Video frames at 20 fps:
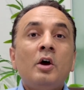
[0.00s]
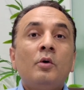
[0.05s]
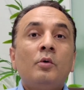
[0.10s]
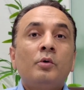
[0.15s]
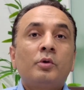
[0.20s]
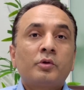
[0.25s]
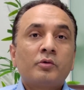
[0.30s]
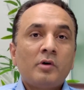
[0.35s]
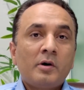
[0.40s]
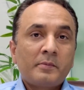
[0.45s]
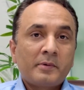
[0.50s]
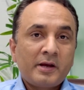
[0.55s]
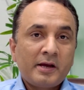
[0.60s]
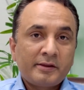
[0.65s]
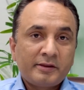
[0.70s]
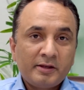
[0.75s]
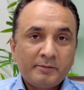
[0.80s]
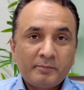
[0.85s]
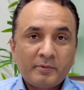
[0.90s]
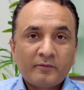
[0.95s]
उसको हम
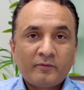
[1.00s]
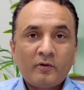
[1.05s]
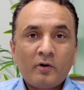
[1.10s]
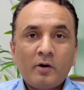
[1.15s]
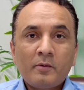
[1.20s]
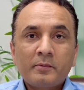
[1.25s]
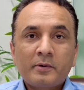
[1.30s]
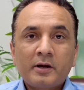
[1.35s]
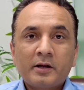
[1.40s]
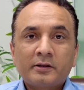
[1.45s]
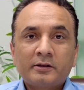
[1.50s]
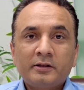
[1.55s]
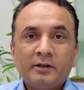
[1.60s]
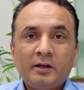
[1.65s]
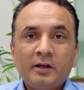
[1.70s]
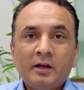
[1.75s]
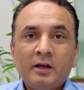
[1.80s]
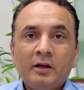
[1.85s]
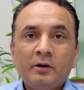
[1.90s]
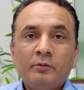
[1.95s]
कैसे परफॉर्म करते
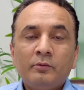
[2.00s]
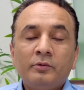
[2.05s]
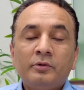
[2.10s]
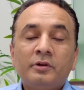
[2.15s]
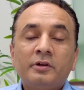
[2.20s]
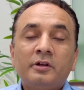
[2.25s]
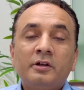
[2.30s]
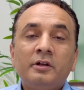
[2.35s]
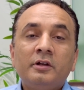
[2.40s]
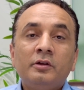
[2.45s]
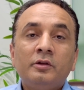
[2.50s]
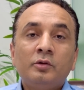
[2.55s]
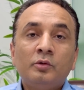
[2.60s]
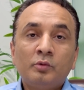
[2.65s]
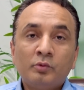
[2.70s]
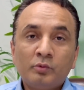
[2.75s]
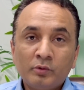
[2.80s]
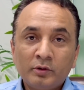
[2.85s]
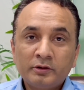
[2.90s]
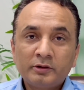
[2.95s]
हैं उसकी
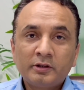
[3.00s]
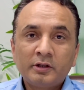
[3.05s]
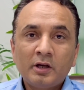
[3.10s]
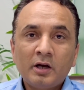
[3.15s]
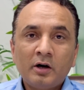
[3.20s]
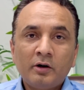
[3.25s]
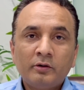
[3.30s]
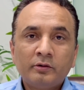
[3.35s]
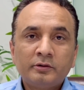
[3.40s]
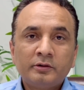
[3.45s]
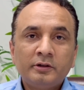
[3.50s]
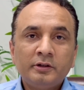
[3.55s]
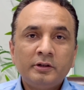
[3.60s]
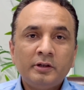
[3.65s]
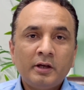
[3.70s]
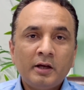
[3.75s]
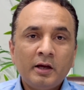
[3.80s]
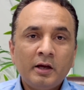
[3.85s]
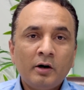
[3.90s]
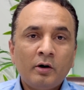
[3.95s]
ज़रूरत क्या होती
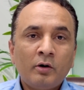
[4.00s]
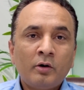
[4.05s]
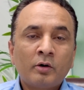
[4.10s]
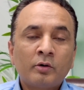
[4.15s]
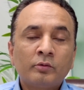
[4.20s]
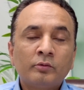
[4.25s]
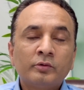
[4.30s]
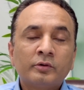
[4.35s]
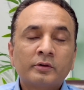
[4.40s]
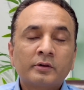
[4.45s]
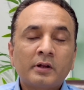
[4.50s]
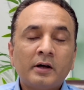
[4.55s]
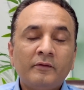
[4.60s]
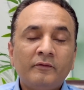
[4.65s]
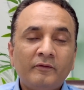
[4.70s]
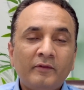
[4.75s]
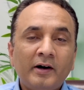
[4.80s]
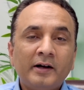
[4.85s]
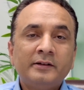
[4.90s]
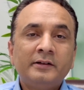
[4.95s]
है और उसका
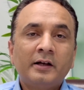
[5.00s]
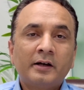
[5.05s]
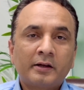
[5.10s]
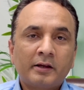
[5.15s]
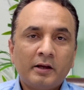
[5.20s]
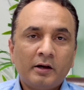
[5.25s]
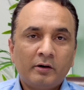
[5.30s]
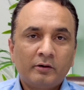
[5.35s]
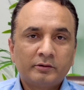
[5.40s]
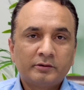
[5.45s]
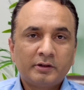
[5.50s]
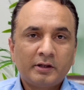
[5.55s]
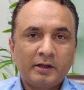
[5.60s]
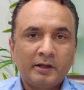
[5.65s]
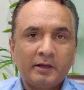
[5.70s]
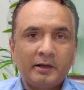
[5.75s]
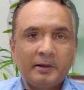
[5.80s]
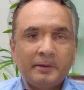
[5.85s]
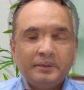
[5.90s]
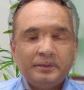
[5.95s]
फ़ायदा क्या होता
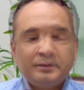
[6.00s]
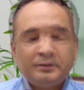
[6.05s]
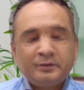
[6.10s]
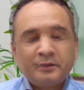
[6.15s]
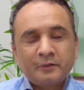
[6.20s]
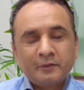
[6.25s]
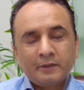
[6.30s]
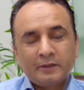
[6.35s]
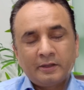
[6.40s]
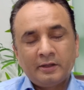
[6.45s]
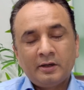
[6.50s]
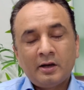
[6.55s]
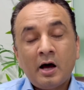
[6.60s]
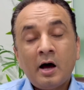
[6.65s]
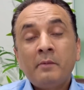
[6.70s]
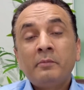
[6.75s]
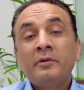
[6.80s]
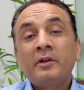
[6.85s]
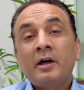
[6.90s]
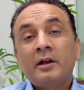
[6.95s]
है ये जैसा कि
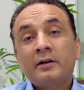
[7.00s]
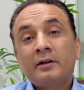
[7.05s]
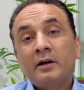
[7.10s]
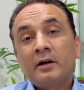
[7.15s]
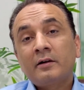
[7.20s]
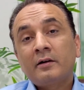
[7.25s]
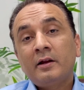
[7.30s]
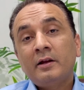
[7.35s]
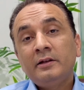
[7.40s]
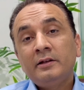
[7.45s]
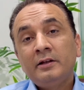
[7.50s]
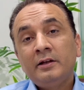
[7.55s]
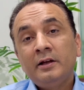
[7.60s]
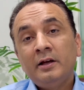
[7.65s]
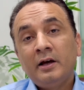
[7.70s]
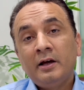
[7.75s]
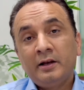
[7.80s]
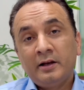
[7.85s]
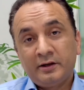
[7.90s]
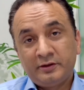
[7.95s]
नाम ज़ाहिर कर रहा है ये
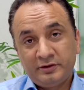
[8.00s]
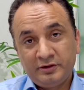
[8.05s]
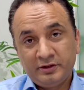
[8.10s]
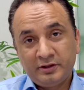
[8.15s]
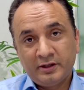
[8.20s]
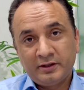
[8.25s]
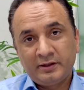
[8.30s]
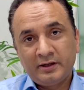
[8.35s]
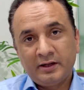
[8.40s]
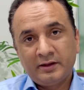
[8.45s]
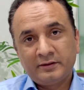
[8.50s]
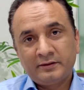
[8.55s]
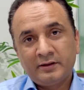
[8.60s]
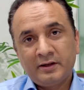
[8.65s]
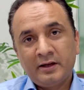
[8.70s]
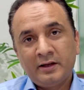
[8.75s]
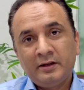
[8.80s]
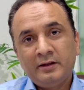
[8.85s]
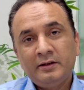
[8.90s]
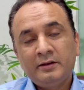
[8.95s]
एलर्जी का टेस्ट
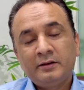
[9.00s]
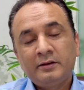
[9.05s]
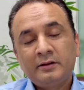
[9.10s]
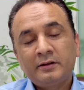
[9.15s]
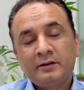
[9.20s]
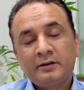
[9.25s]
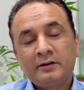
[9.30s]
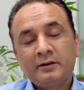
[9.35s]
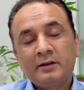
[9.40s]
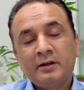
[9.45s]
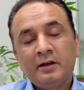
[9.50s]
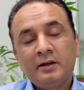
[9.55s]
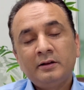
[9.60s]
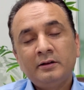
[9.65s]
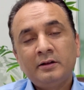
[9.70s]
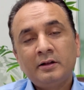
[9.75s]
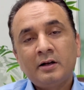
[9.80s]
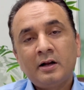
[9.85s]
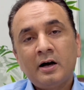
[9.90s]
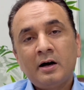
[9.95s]
है इसके
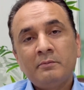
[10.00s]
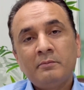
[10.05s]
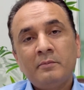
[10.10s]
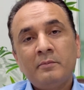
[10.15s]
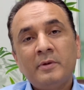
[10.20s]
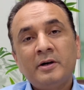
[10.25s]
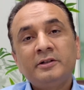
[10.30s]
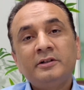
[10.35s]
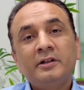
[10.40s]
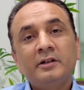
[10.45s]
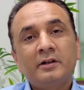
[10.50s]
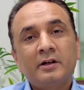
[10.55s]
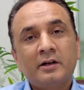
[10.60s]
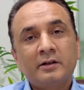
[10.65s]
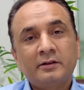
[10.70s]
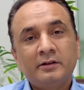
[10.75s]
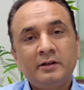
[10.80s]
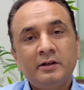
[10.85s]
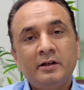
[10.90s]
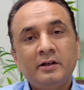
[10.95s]
अंदर हम मैयर
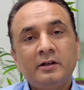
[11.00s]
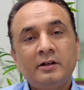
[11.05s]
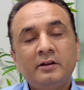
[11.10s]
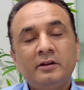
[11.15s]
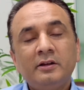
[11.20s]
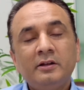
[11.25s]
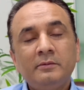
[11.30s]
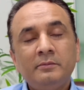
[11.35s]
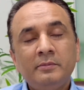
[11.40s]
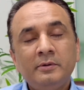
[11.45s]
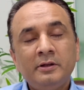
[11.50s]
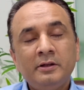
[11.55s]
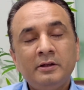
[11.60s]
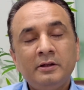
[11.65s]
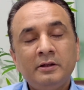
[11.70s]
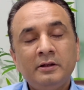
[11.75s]
करते हैं किसी भी